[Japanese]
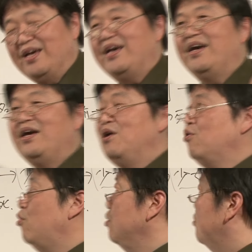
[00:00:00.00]

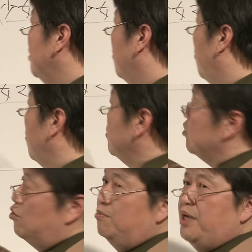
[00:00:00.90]
えー、こういうふうに構
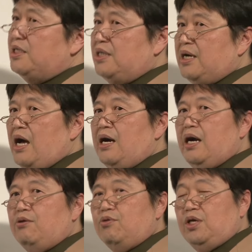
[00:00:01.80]
造ベースで考
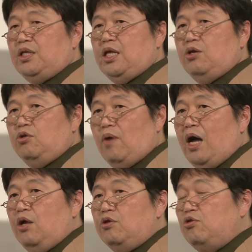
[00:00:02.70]
える時っていうのは
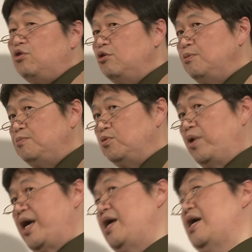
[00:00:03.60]
どの部分を
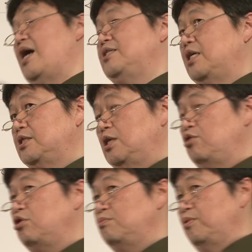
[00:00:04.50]
変換させて
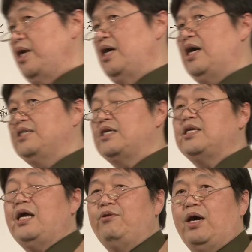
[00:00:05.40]
どの部分を変換さ
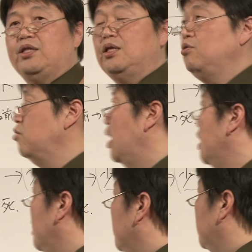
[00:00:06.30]
せないのかっていうのは
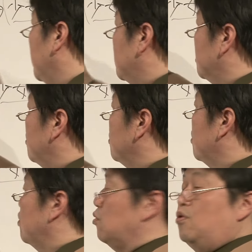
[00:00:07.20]

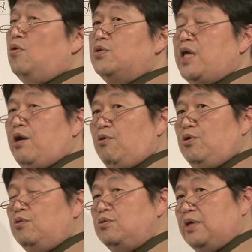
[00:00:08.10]
デスノートの構成を
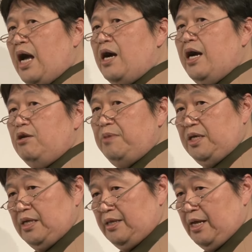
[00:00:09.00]
よく考えるべ
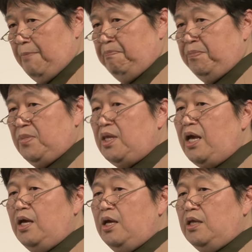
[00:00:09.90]
きなんだ。
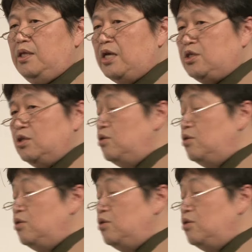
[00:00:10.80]
でデス